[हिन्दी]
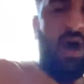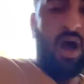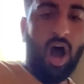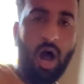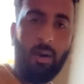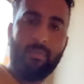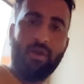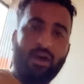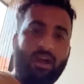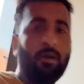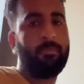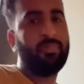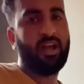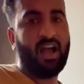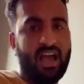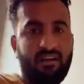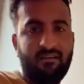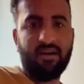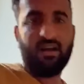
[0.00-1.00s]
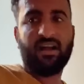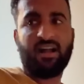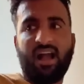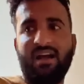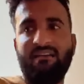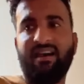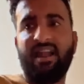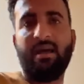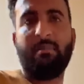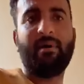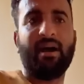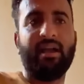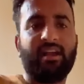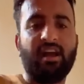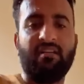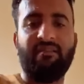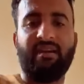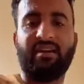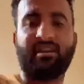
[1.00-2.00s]
हम यार गए गए वाले भाई
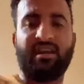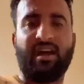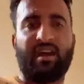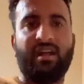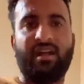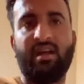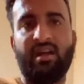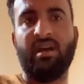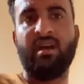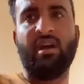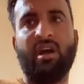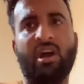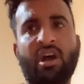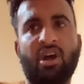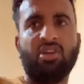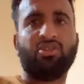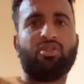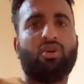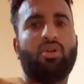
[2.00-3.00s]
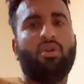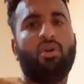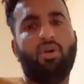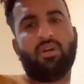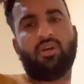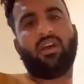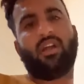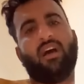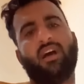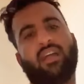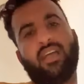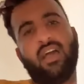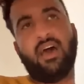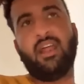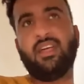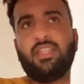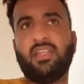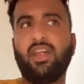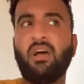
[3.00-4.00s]
का वेट कर रहे हैं जो लोड करा के आ
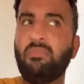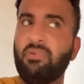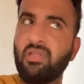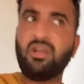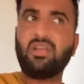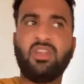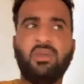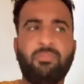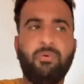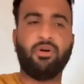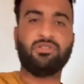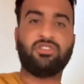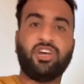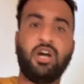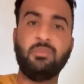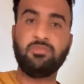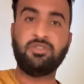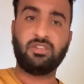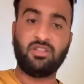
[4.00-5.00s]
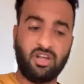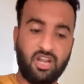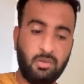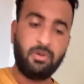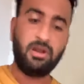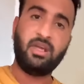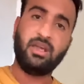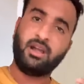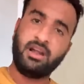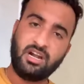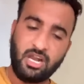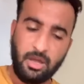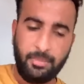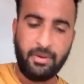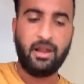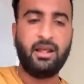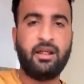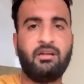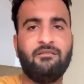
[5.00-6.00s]
रहे थे ना अभी तक नहीं पहुंचे हमसे तकरीबन एक घंटा
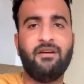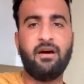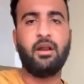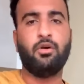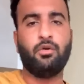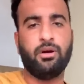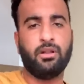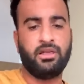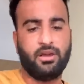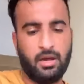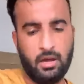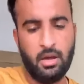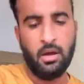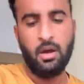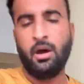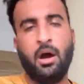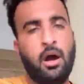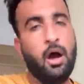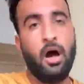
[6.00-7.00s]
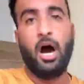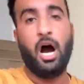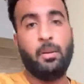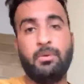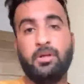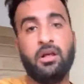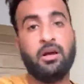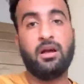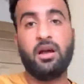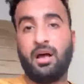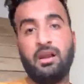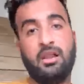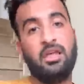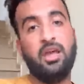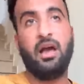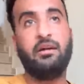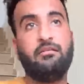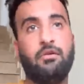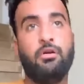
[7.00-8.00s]
पहले रवाना हुए थे अभी तक घर नहीं
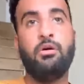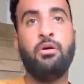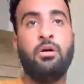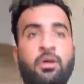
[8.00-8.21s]
आए वो